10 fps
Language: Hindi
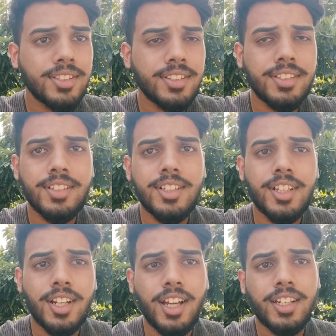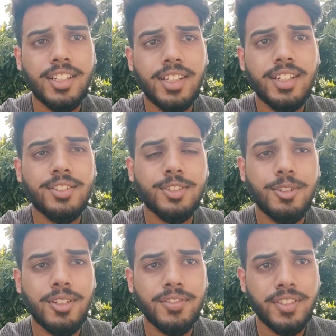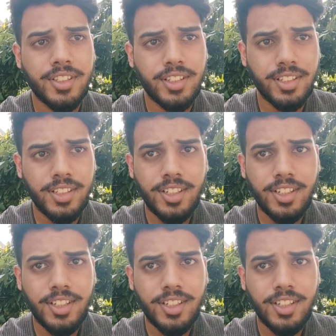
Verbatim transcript: था नहाने के लिए उसके बाद फिर